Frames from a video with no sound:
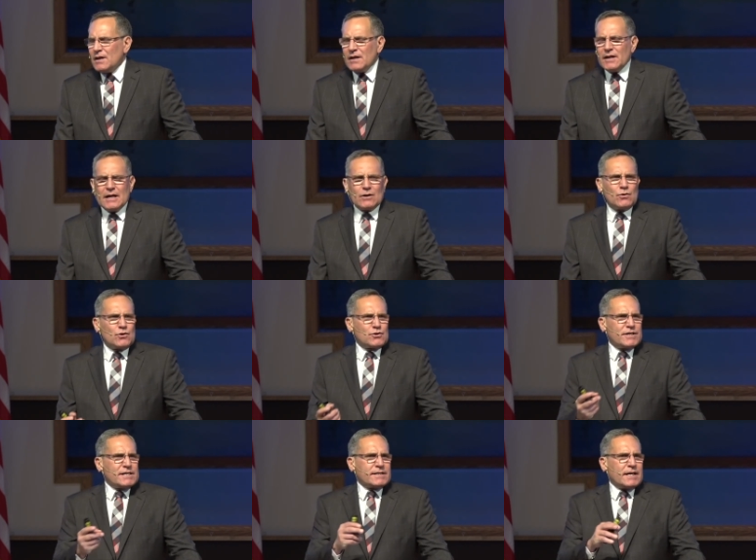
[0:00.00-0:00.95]
Eh,
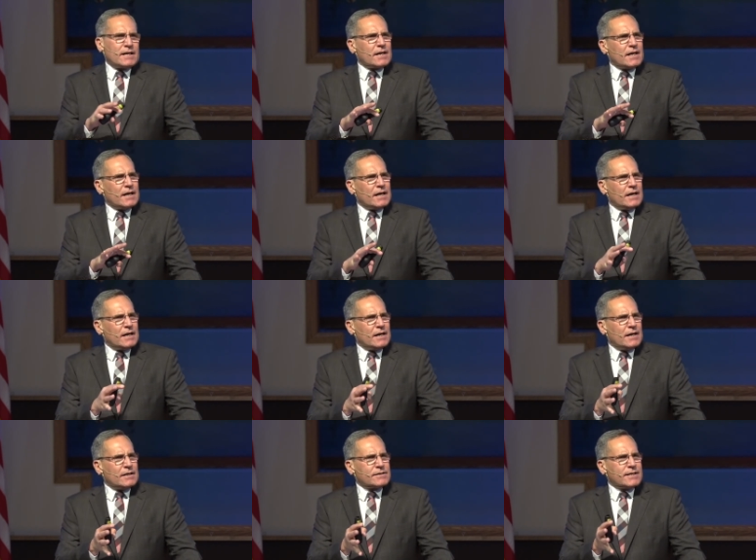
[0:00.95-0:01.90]
algunos dicen
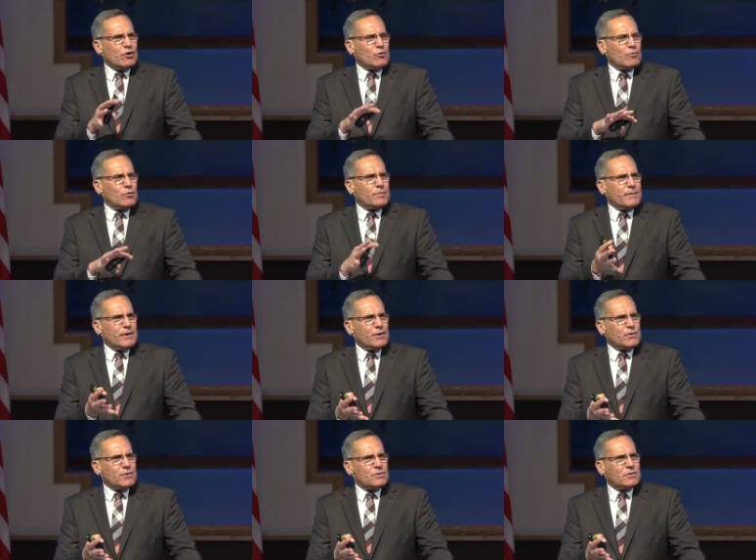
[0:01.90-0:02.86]
que Salomón
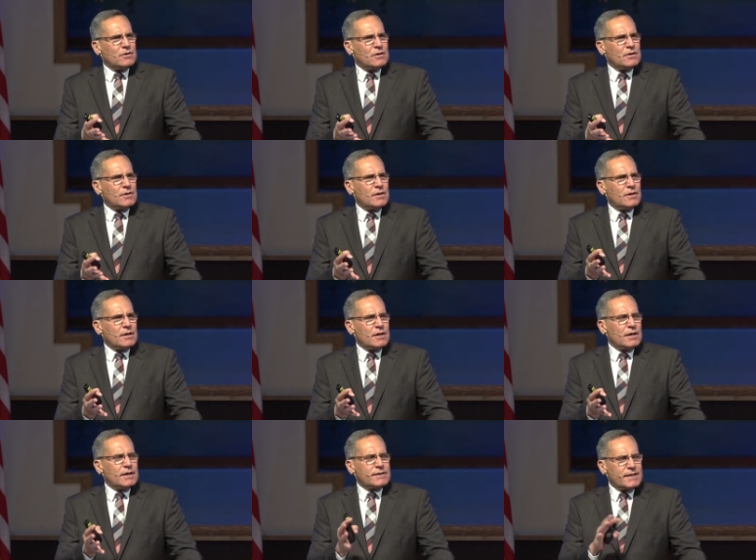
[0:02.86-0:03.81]
vivió
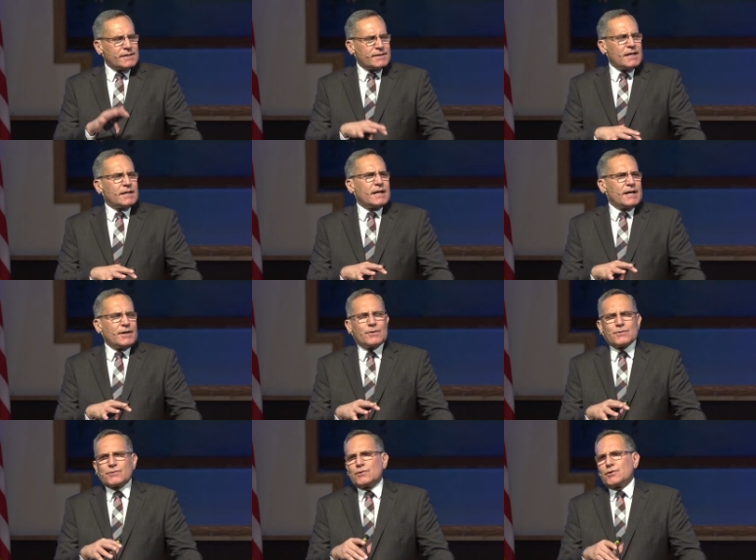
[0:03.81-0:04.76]
60 eh,
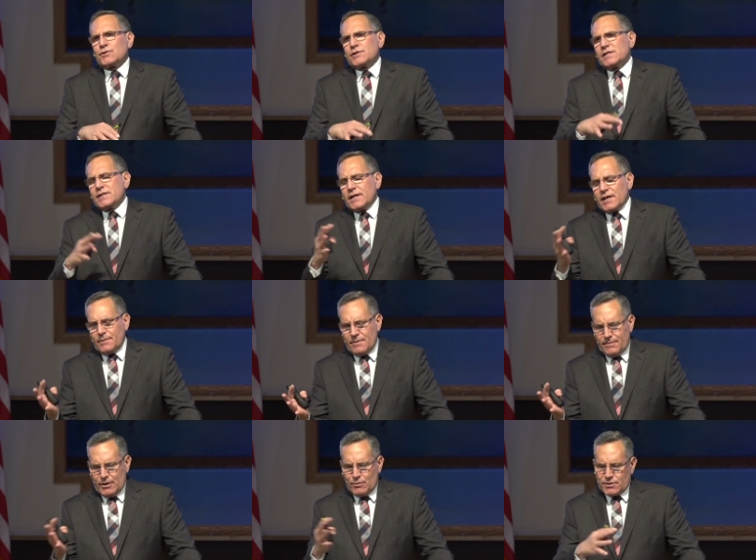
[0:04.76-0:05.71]
años, otros dicen que
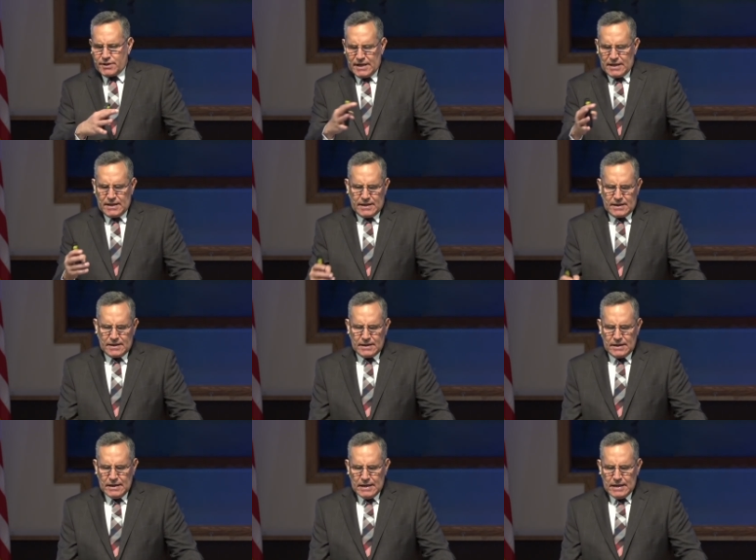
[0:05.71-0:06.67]
vivió 80,
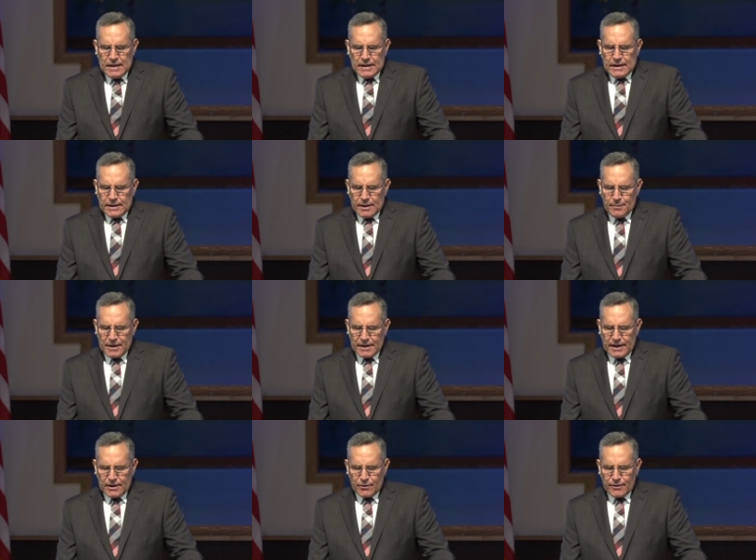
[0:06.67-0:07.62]

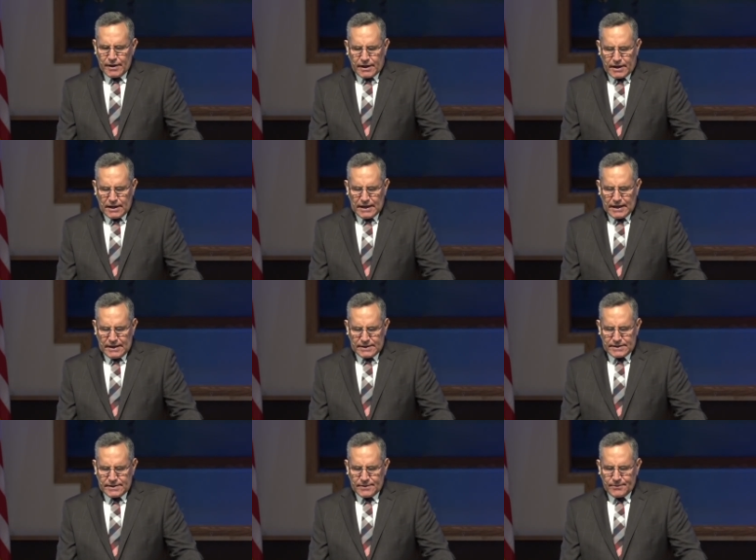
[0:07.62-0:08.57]
dependiendo de quién
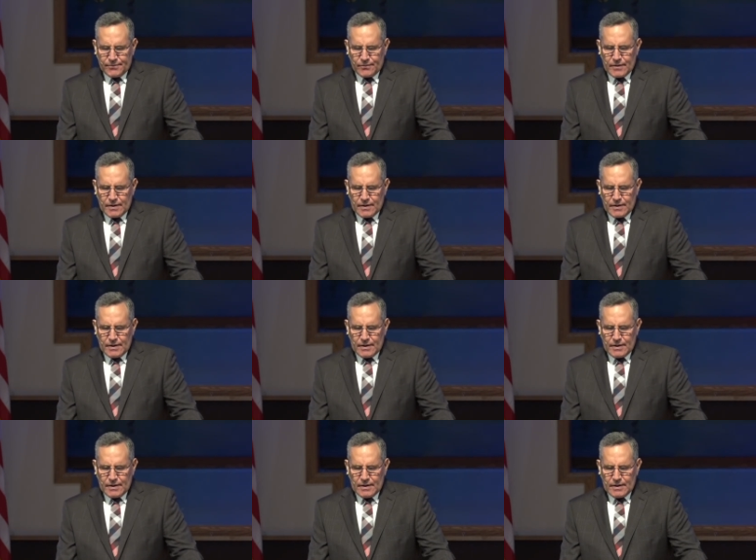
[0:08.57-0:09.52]
leas.
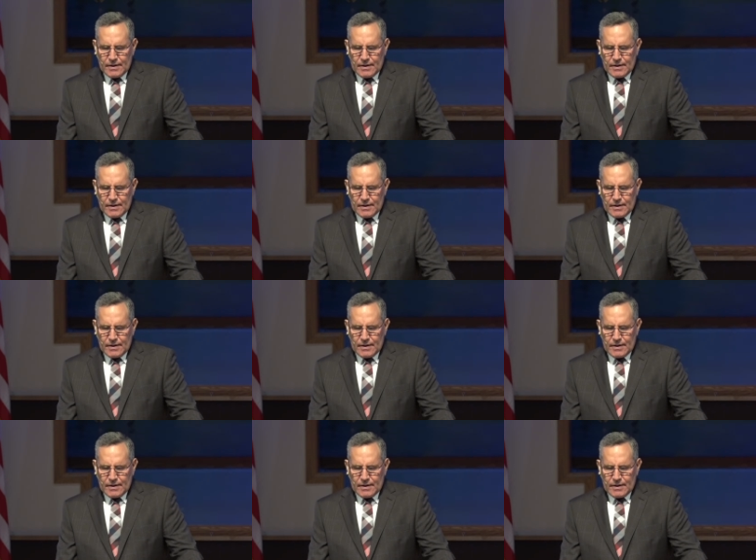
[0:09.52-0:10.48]
Pasan 20
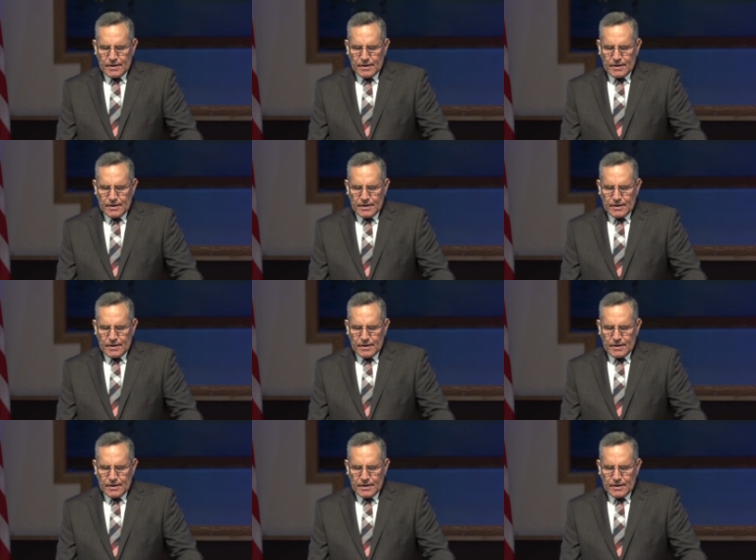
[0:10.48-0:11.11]
años, hermanos,